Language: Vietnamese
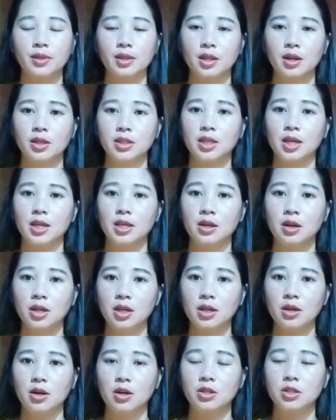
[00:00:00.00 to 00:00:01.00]
nó chỉ do
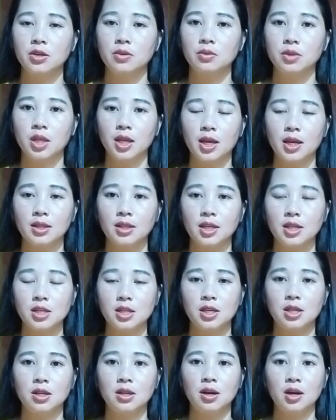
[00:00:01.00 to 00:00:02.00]
họ rong thiết ta
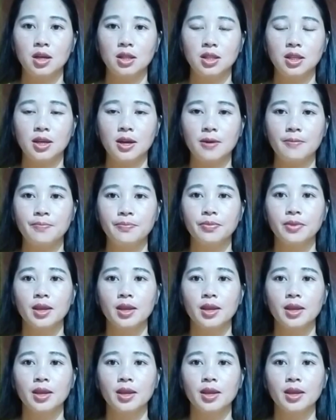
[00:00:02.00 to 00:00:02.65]
chỉ do hải tiệp